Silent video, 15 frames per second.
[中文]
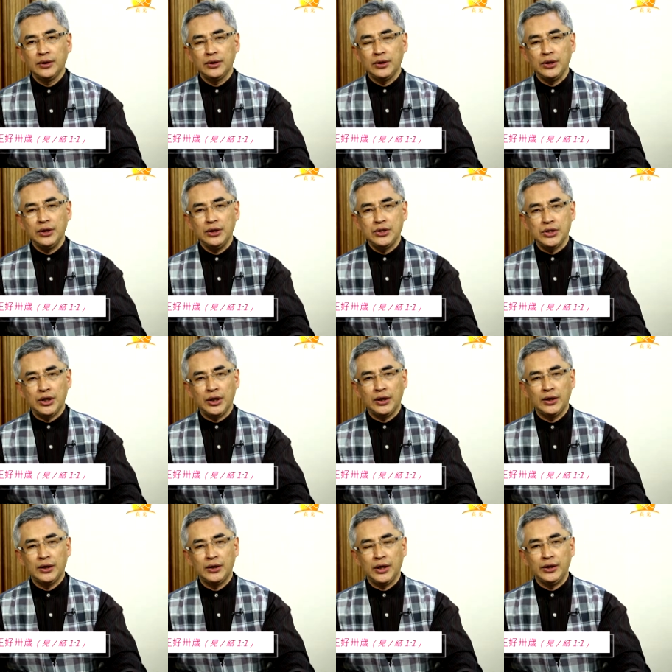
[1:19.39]
第一节，
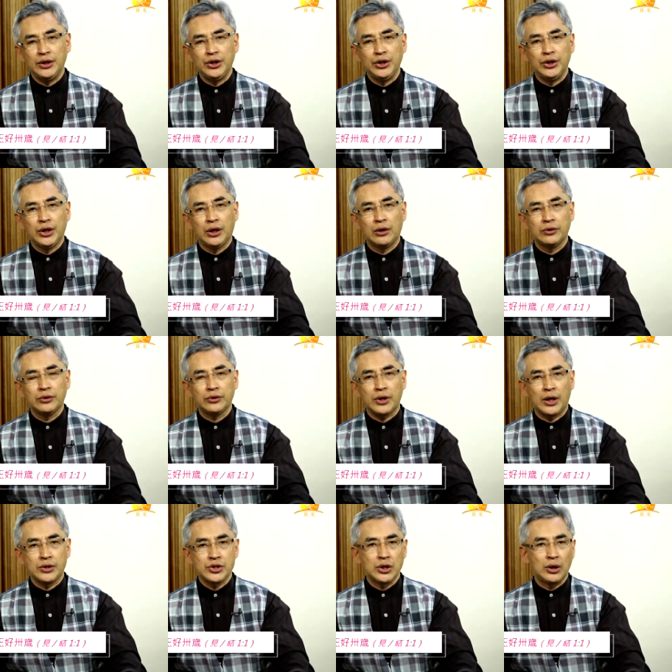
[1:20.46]
那里提到
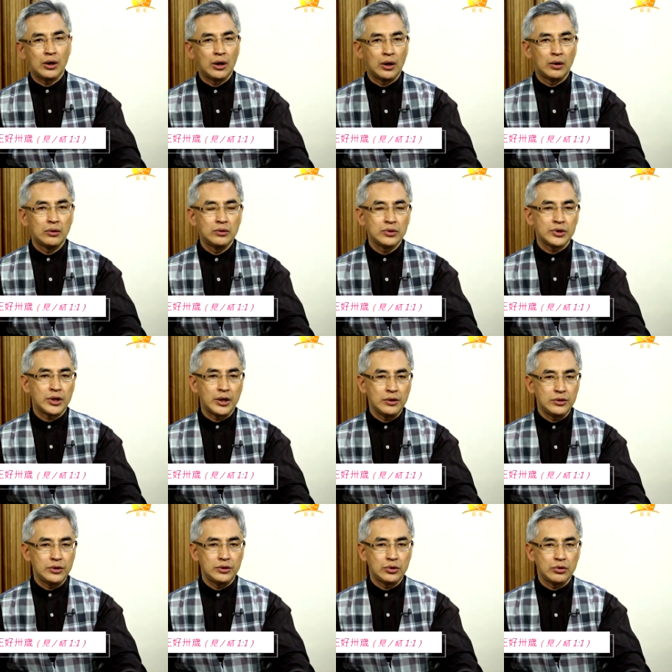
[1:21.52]
他正好三
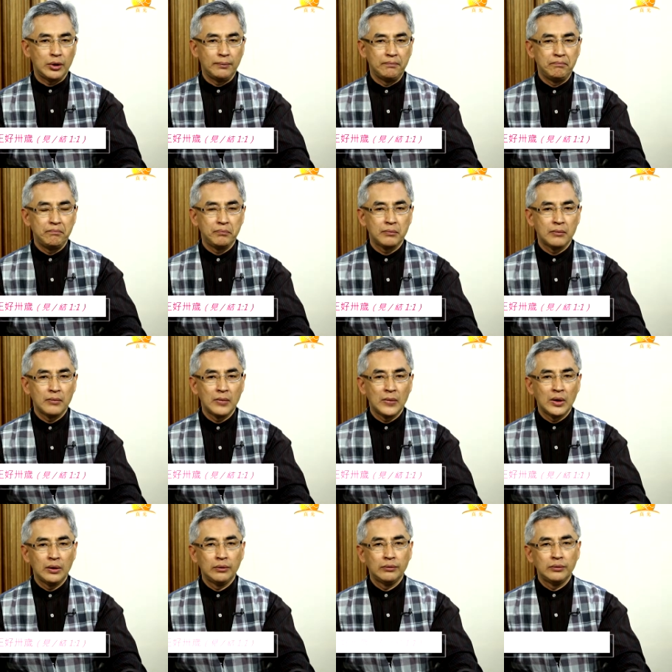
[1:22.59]
十岁。
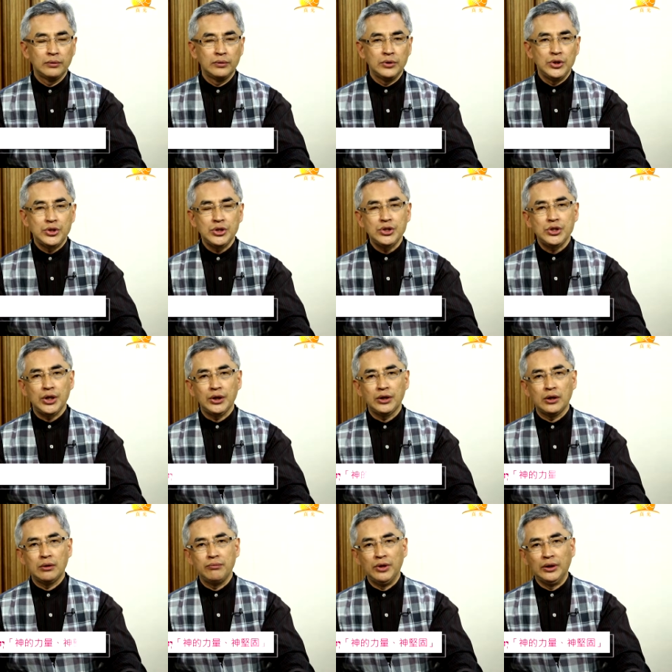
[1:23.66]
以西结
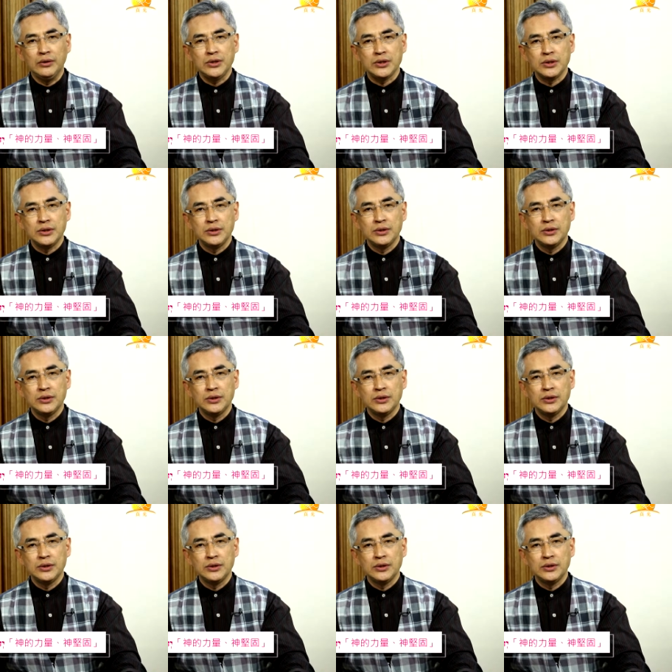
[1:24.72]
的名字